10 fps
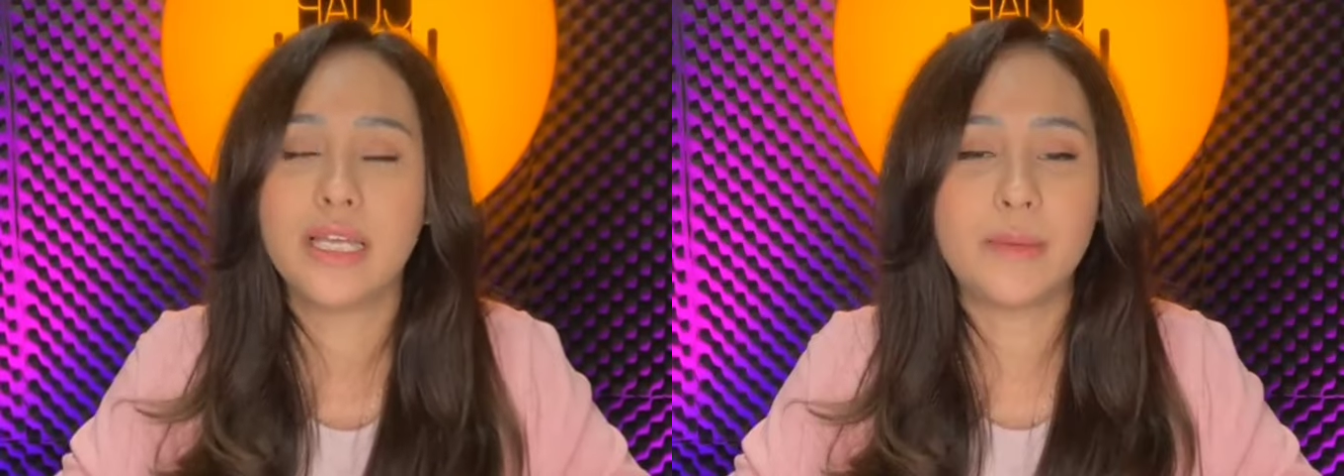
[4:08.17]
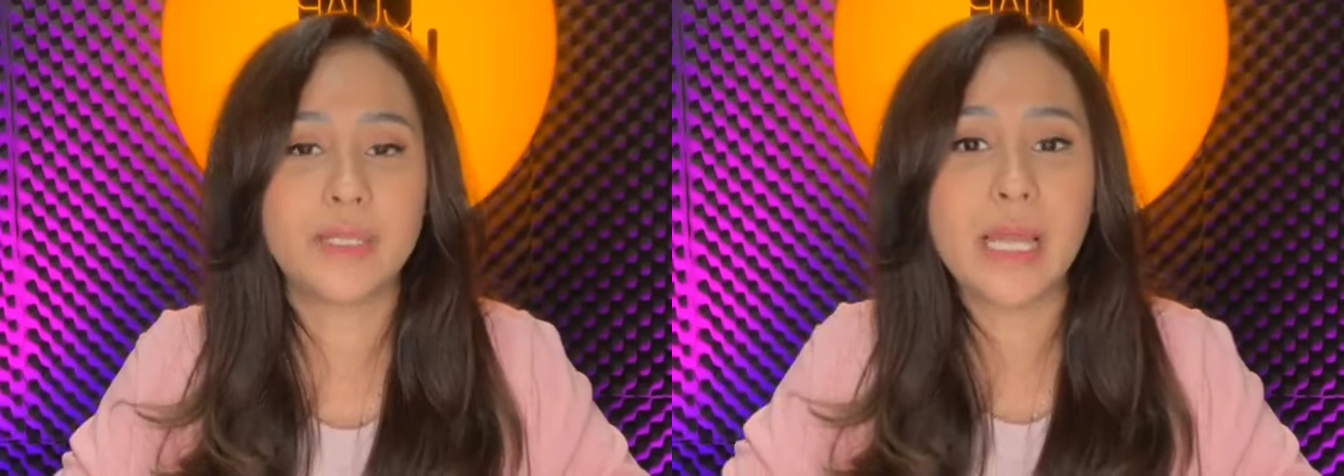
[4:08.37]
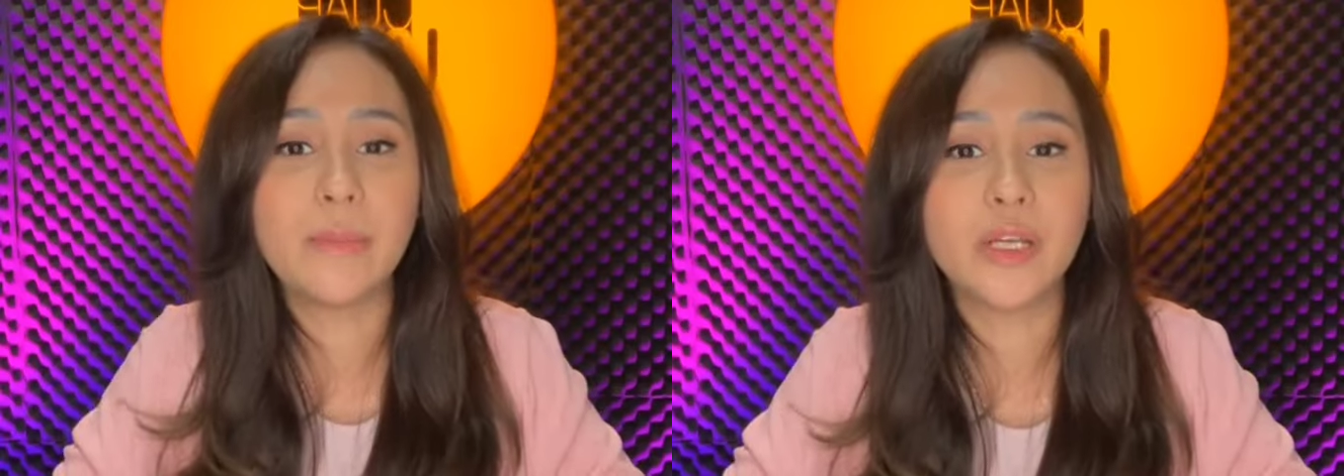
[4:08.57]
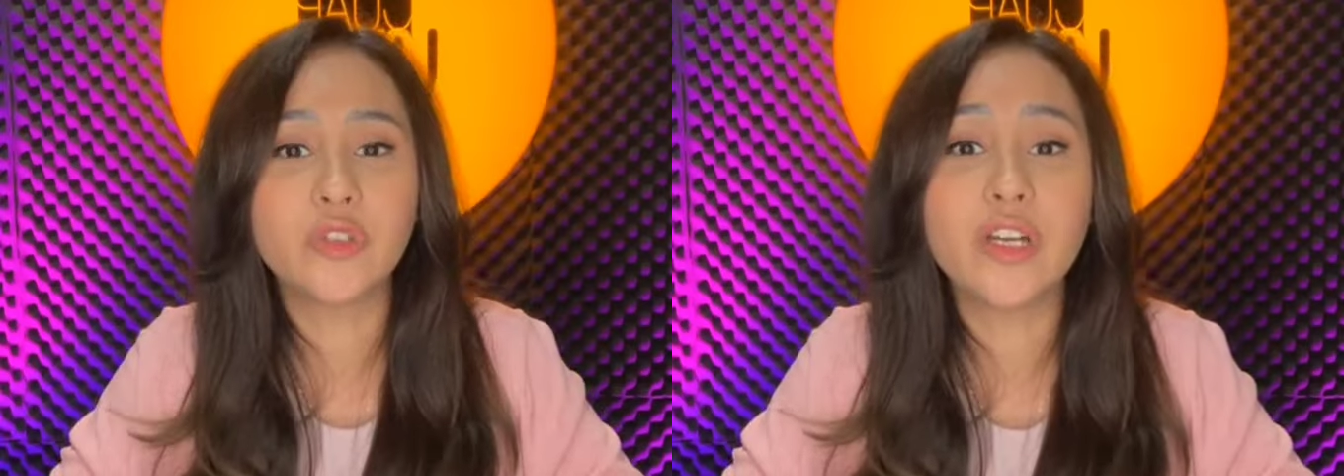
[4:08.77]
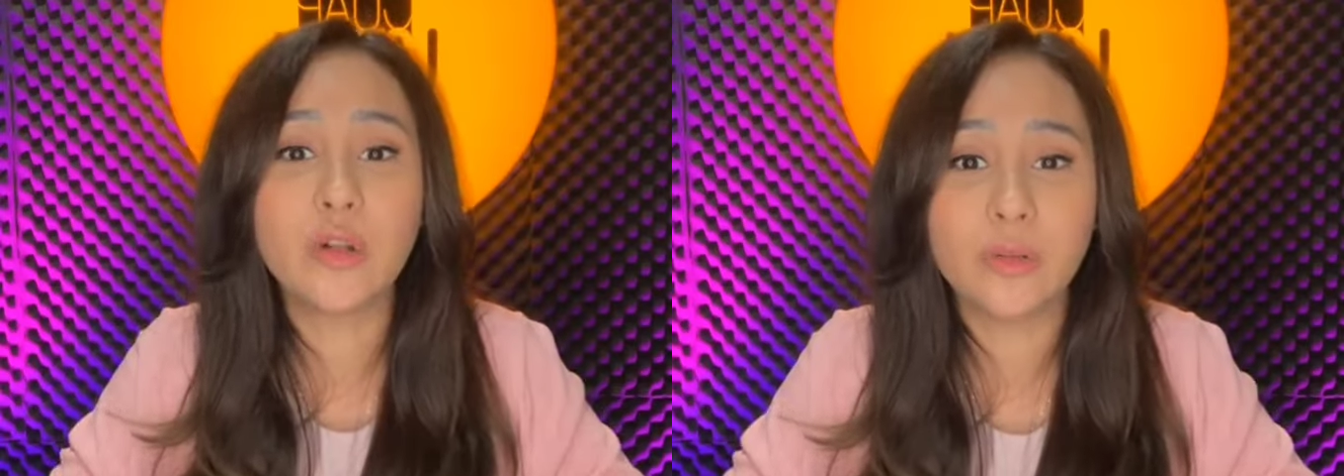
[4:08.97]
Yang pertama
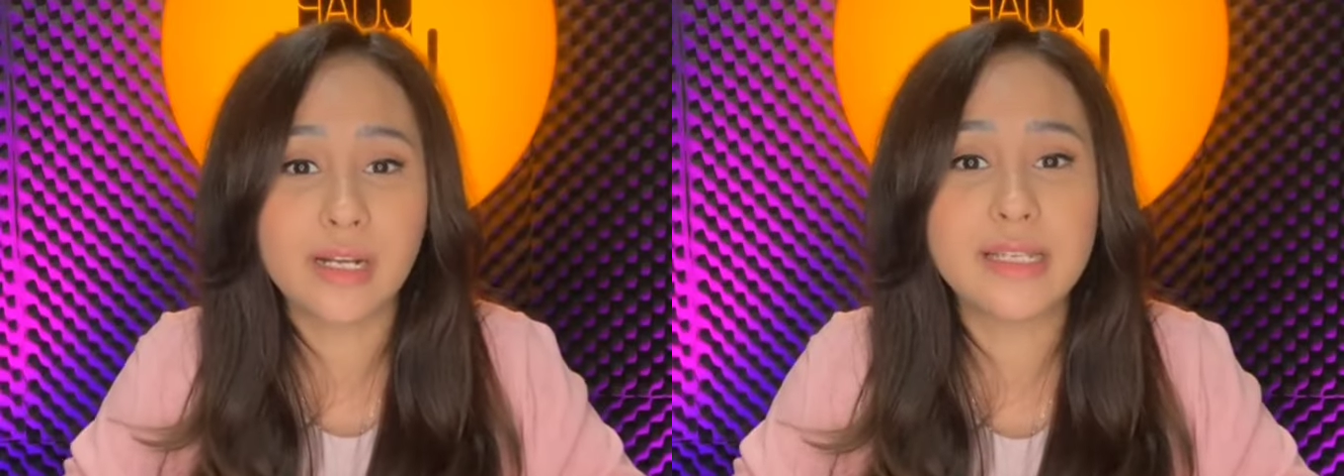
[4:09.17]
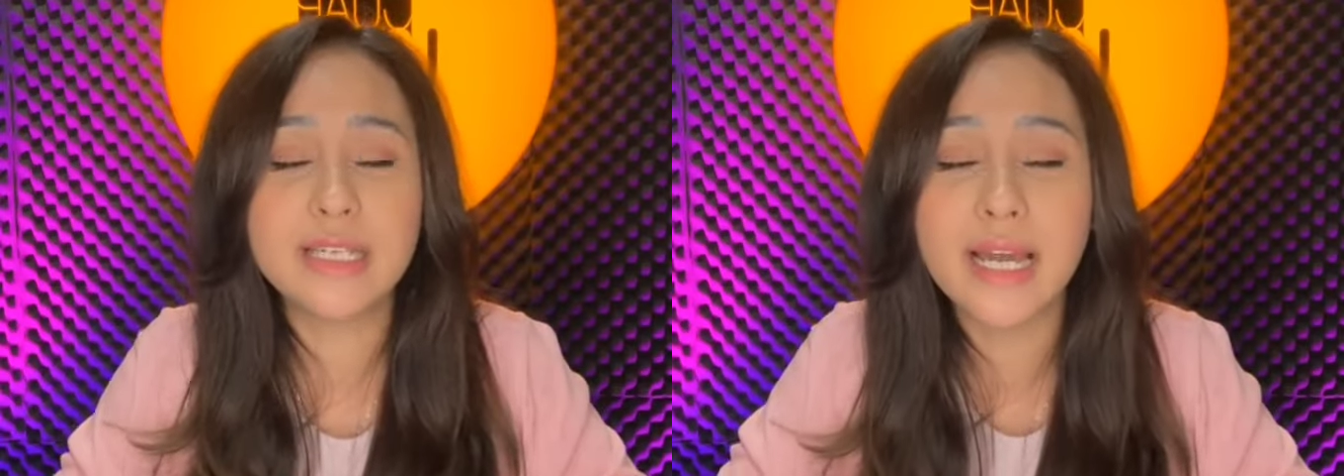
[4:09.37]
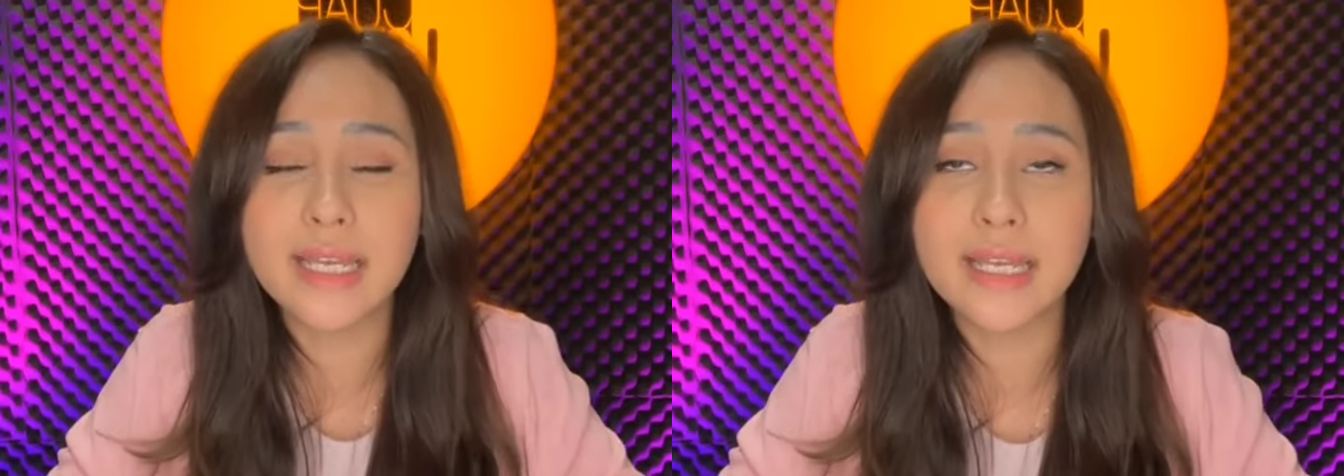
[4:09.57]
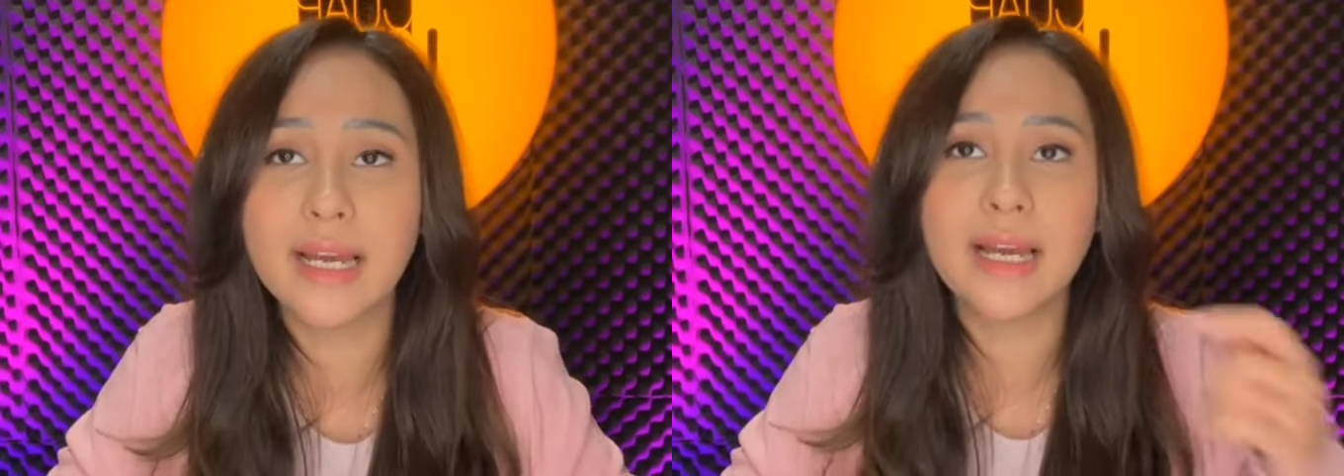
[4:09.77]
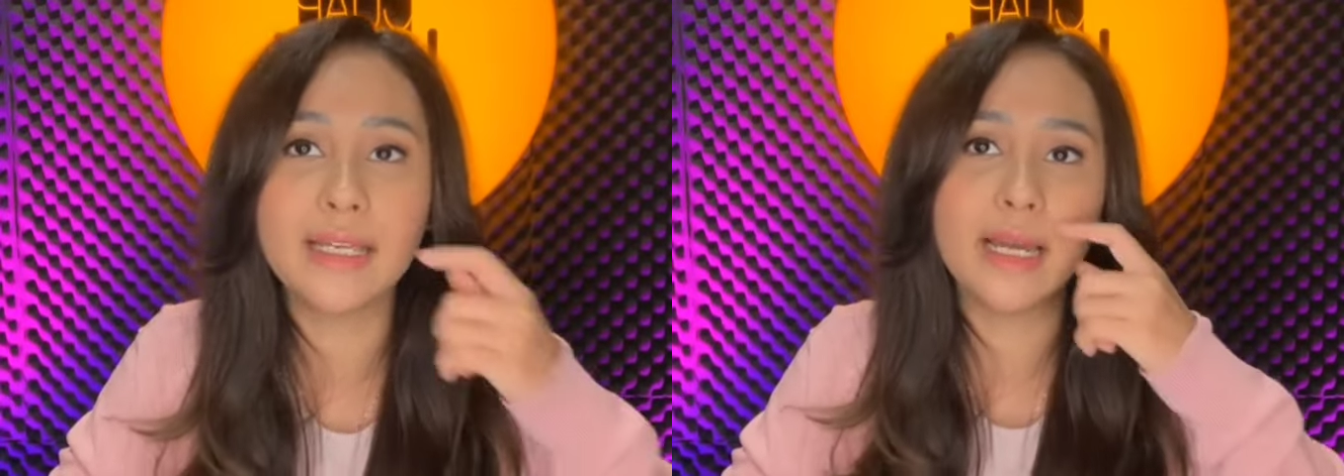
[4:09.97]
itu ada Ultra Jaya,